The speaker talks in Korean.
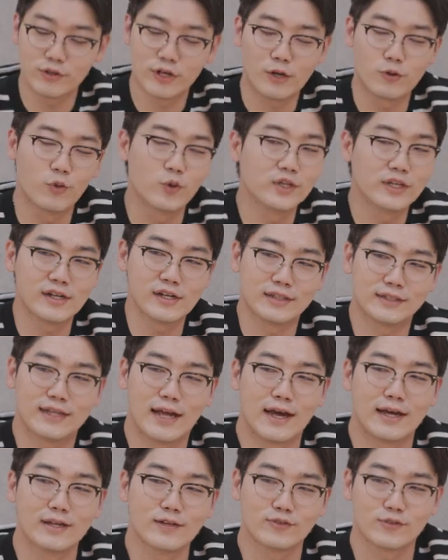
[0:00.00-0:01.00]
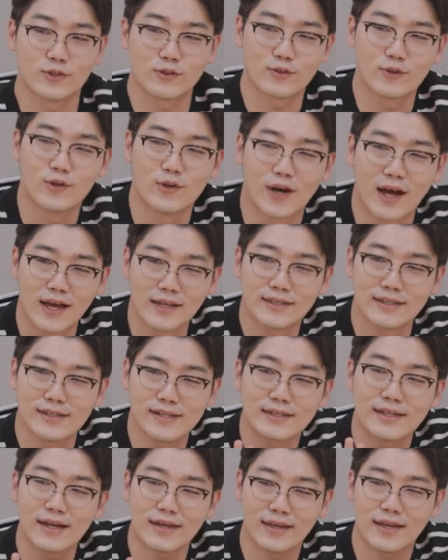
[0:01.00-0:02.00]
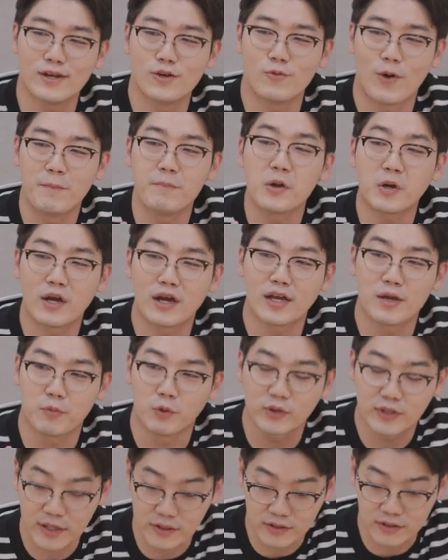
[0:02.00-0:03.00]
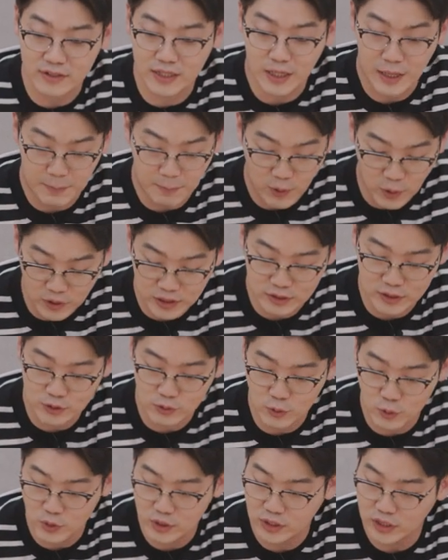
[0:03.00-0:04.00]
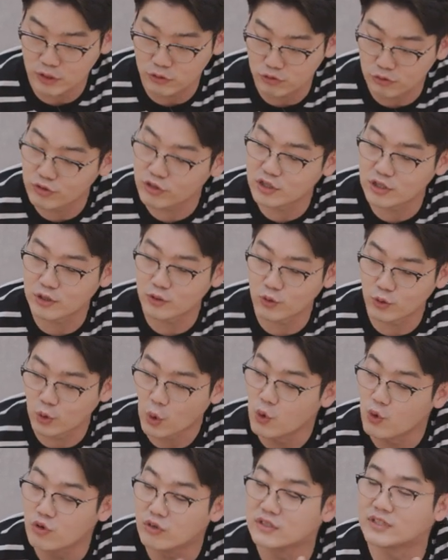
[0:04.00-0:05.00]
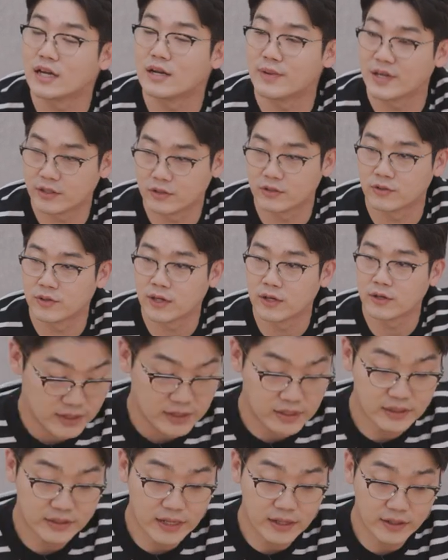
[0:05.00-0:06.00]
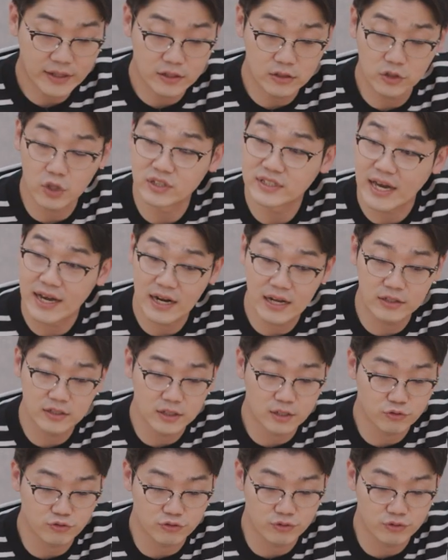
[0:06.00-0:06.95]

우리가 로딩을 그때 안 했었고 아직 일 단계를 완벽하게 못 했는데 머리는 좋으니까 눈치로 교육은 잘 받는 거예요. 일 단계를 더 잘하는 게